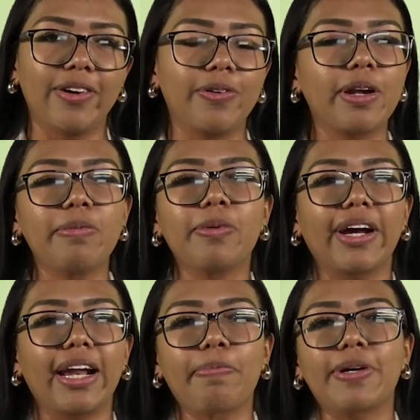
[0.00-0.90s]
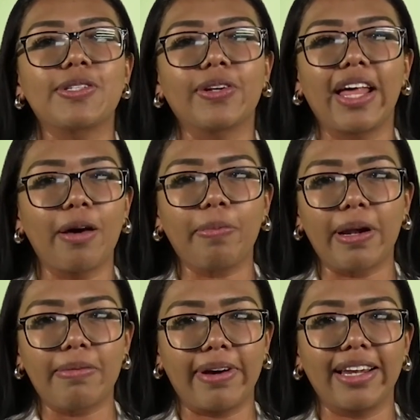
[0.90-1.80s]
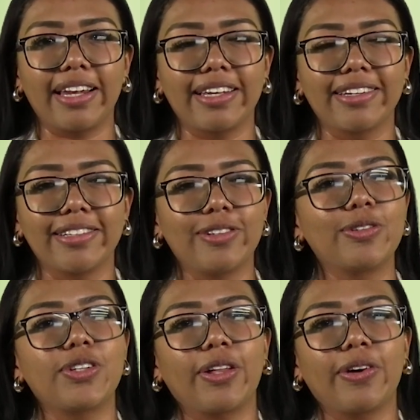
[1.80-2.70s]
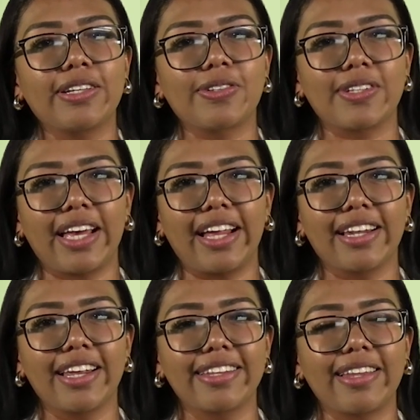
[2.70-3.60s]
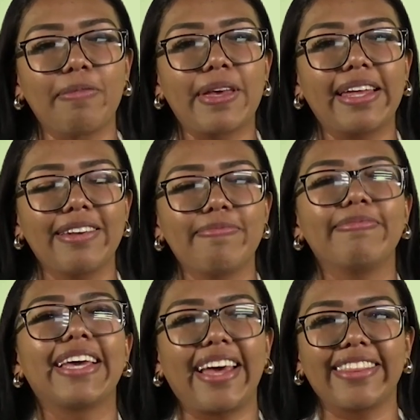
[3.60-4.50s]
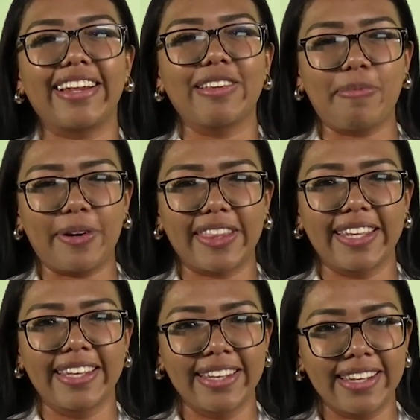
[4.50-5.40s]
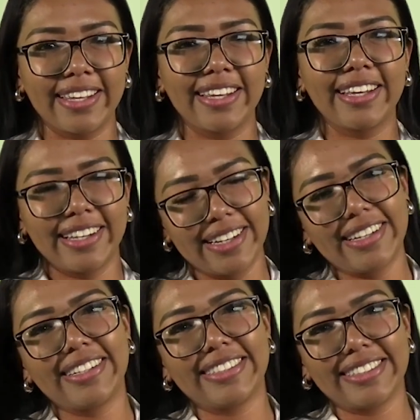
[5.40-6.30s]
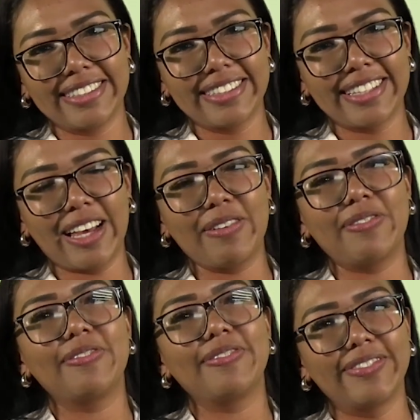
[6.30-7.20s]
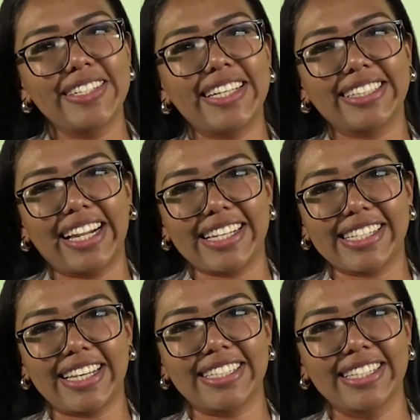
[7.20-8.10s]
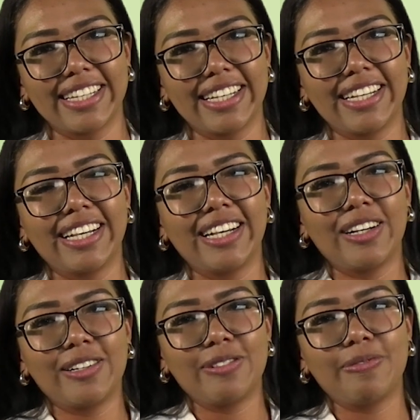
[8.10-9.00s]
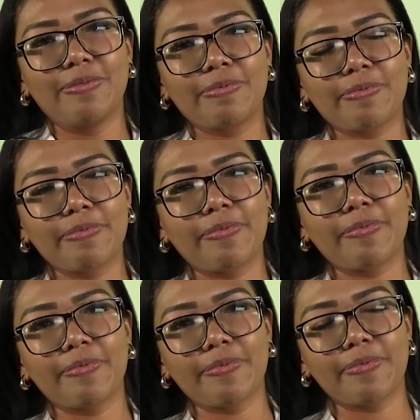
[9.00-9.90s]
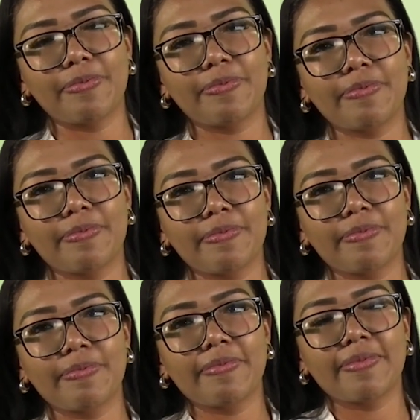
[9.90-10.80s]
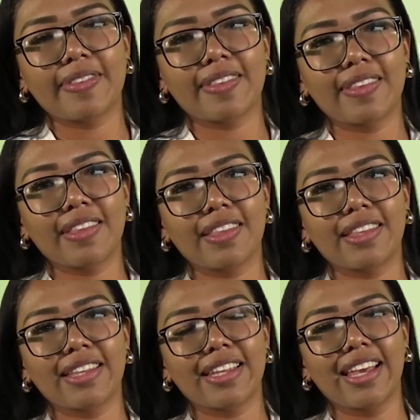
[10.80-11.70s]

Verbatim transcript: Una mujer apasionada por el baile, luchadora social. También me encanta el deporte. Liz, bienvenida, muchas gracias. Muchas gracias. Por favor, cuéntanos, ¿qué te impulsó a ser candidata a diputada local?